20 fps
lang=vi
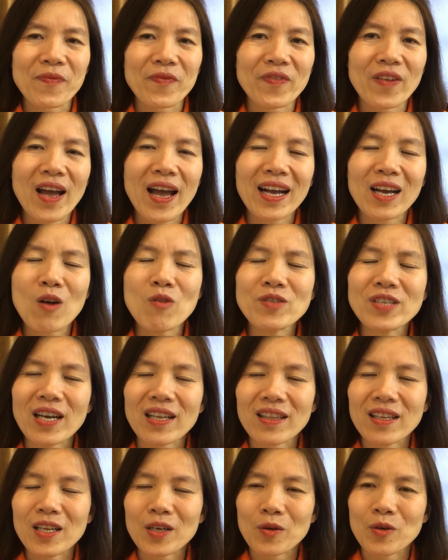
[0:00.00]
và câu
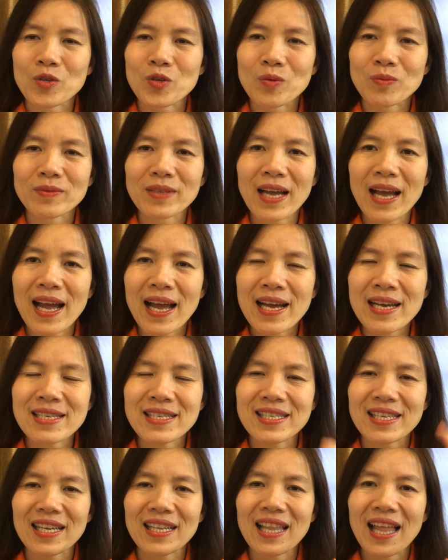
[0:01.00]
trả lời của chúng ta
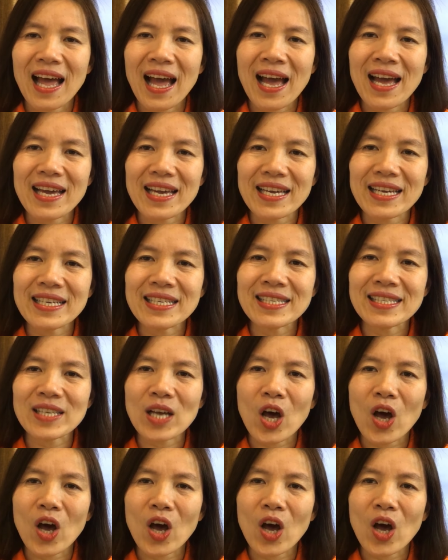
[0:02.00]
sẽ là is